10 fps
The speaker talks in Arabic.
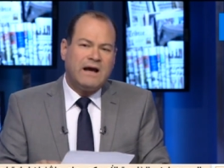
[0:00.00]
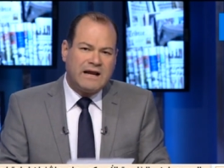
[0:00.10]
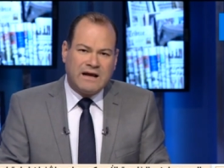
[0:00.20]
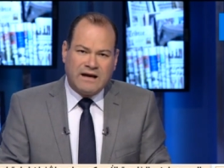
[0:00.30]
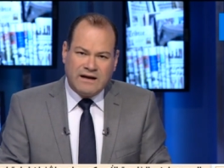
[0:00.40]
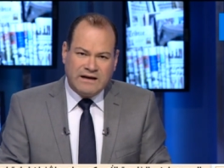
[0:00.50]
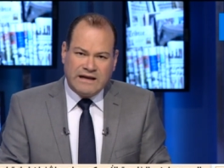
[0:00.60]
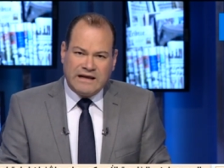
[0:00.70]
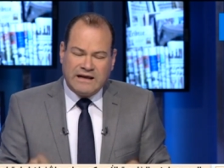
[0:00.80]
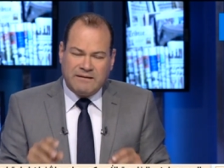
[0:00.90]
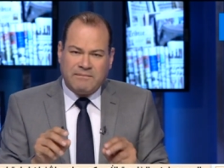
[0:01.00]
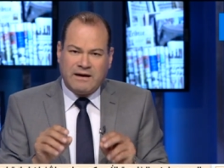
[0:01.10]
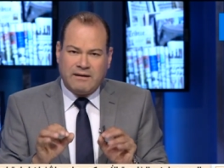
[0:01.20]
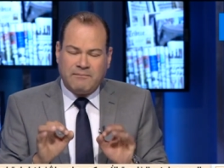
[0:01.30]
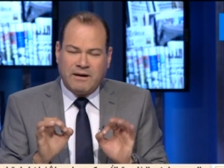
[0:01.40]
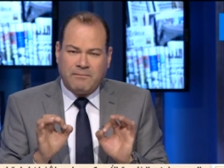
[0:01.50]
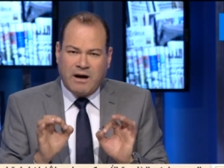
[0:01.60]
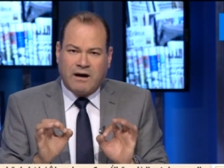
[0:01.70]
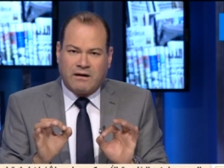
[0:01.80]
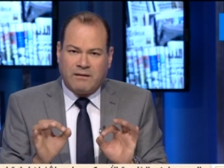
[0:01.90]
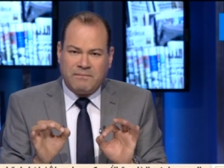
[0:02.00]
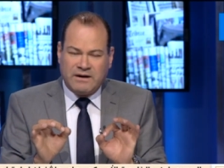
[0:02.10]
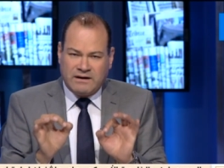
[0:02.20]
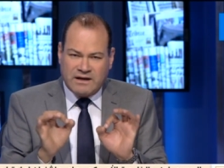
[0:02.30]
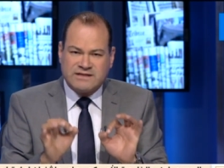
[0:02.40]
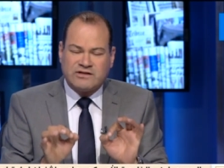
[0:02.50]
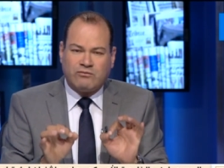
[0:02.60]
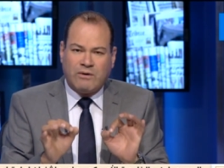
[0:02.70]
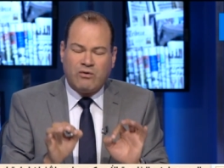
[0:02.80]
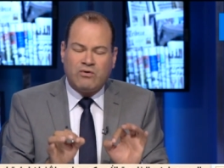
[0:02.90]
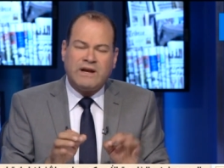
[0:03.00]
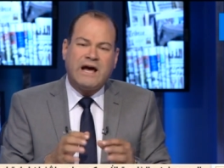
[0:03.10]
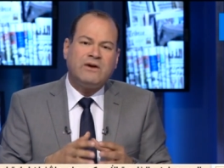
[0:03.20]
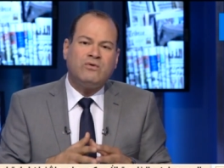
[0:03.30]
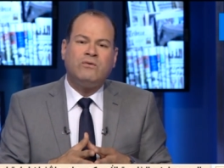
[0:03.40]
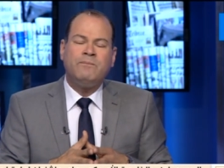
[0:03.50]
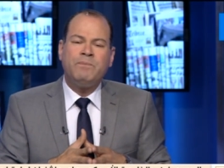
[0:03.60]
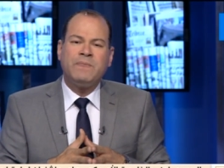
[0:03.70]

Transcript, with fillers: أنا ليه بقرأ بالنص وبقول لأنه